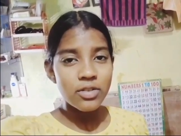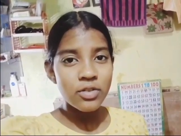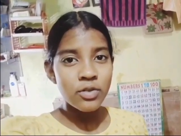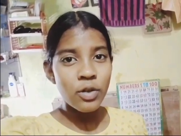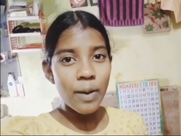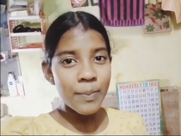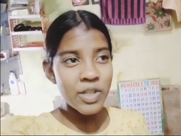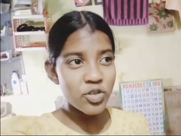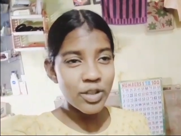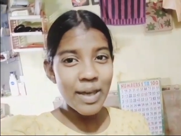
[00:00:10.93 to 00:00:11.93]
तो अभी
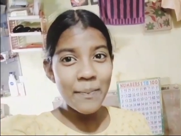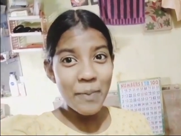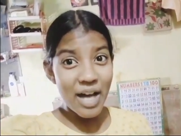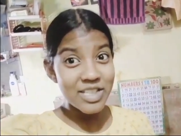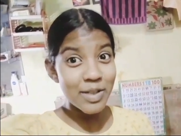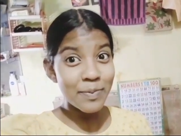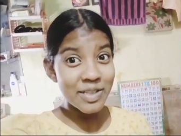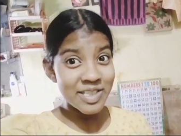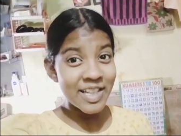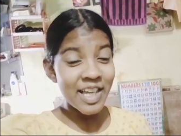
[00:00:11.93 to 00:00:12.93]
जो ये बाजा
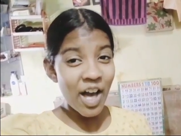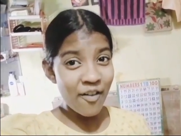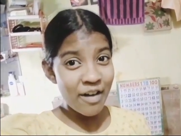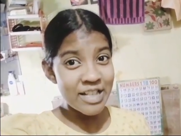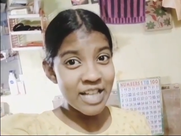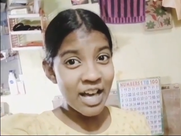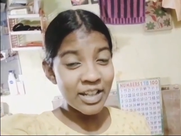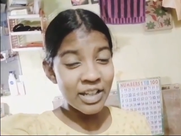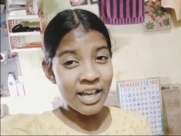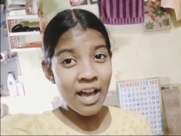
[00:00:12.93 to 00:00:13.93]
बजने की आवाज़ आ
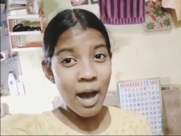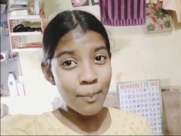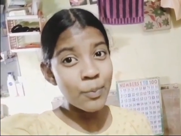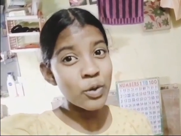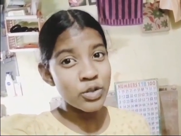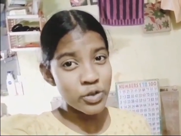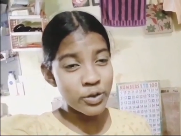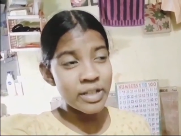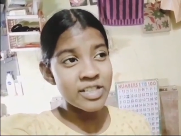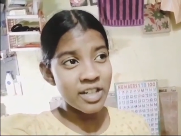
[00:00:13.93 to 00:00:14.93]
रही है आप लोग सुन
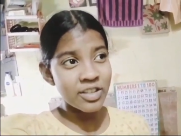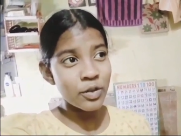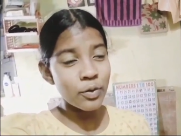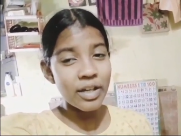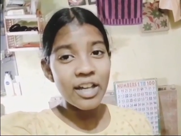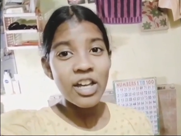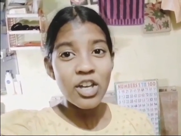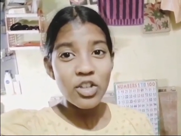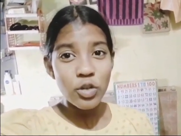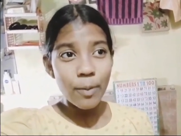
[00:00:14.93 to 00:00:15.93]
ही सकते होंगे
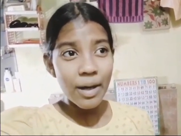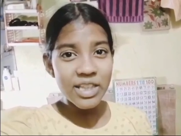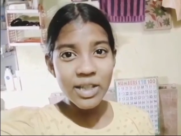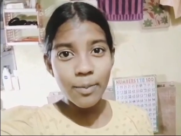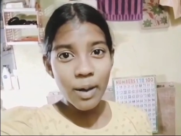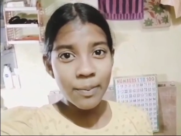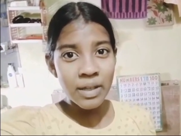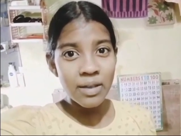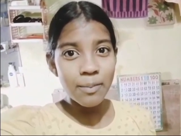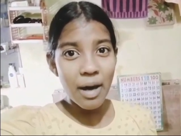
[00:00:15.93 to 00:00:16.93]
तो मंदिर में अभी
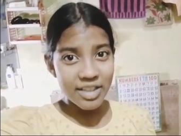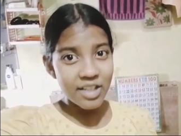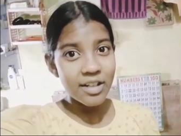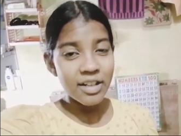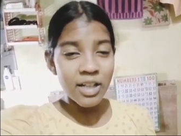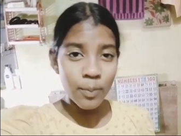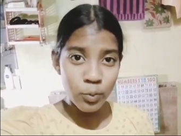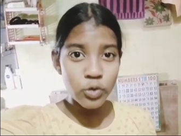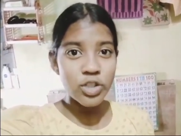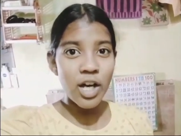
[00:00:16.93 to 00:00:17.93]
माता रानी की
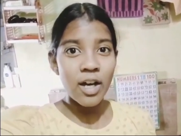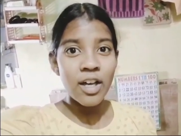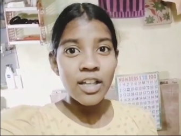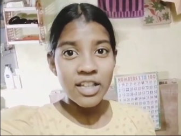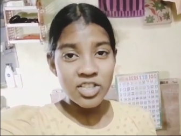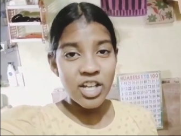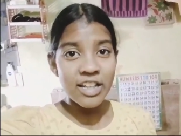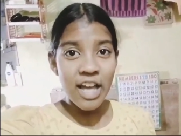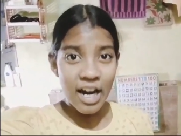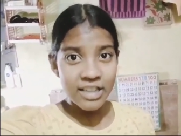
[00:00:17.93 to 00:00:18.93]
पूजा की जा
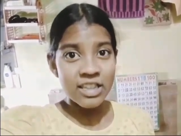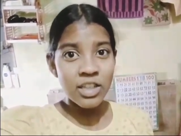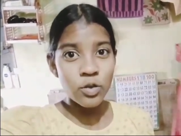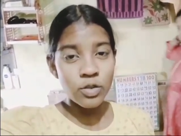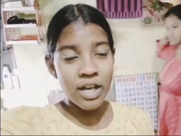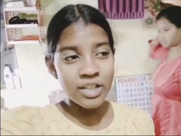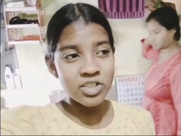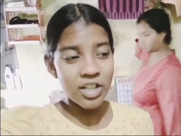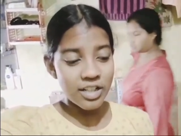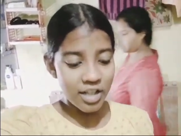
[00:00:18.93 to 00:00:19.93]
रही है आरती उतारी
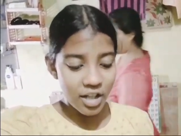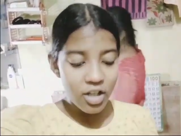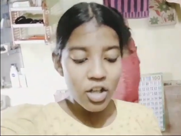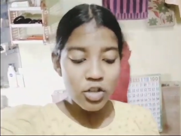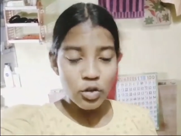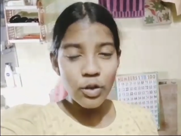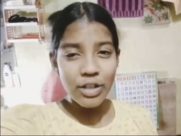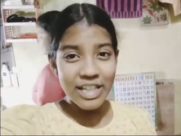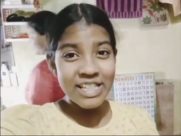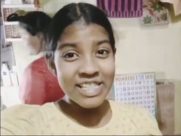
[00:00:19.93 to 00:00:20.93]
जा रही है तो
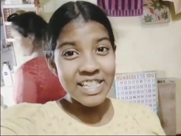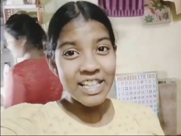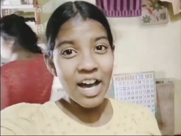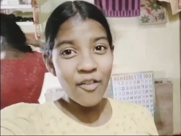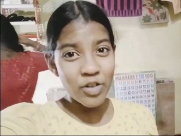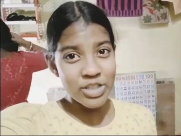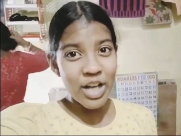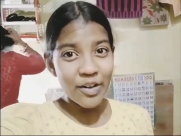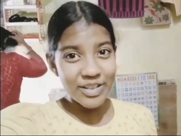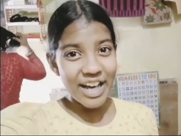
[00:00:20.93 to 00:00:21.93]
इसी का वो
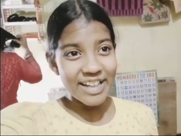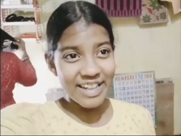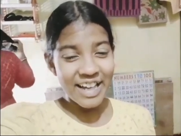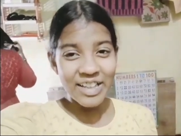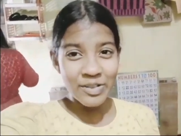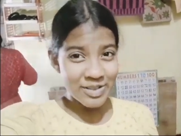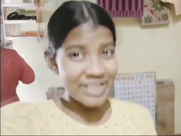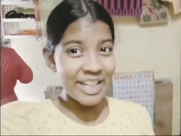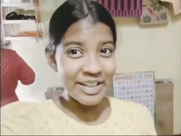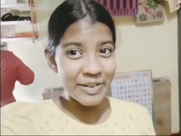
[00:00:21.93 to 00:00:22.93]
साउंड आ रहा है तो
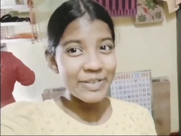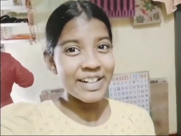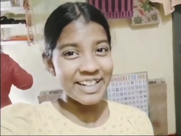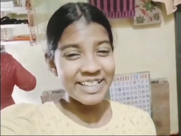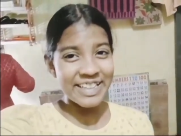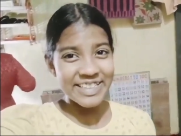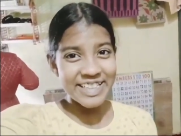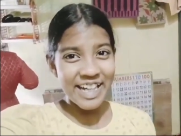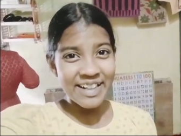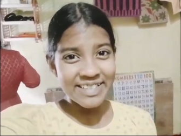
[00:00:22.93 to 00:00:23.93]
उसे इग्नोर कर
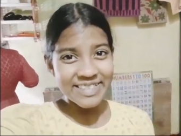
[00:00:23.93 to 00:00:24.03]
दीजिएगा